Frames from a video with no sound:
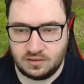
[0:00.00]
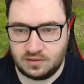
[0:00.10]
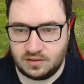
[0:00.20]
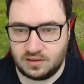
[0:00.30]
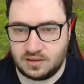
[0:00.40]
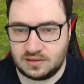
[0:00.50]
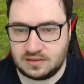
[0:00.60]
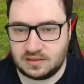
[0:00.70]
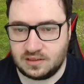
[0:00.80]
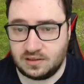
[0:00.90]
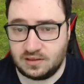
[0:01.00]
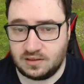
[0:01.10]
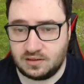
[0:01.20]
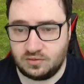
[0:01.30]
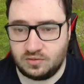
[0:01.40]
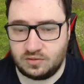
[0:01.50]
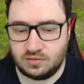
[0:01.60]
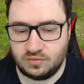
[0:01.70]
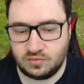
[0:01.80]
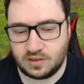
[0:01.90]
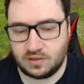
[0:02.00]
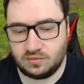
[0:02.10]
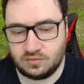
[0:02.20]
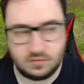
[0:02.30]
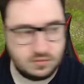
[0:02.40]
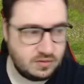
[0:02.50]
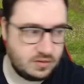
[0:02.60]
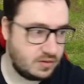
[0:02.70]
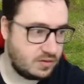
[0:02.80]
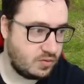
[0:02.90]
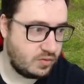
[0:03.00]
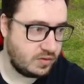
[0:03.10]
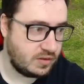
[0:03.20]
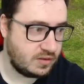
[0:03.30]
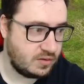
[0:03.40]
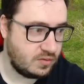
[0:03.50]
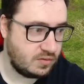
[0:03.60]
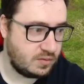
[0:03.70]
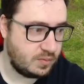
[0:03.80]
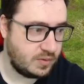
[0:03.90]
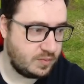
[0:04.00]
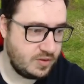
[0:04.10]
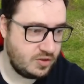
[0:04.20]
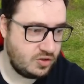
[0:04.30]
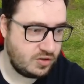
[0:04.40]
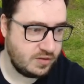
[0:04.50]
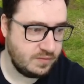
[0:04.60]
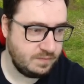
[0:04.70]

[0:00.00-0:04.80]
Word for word: а за Арнор Нуаду. Э, котик от подписчика.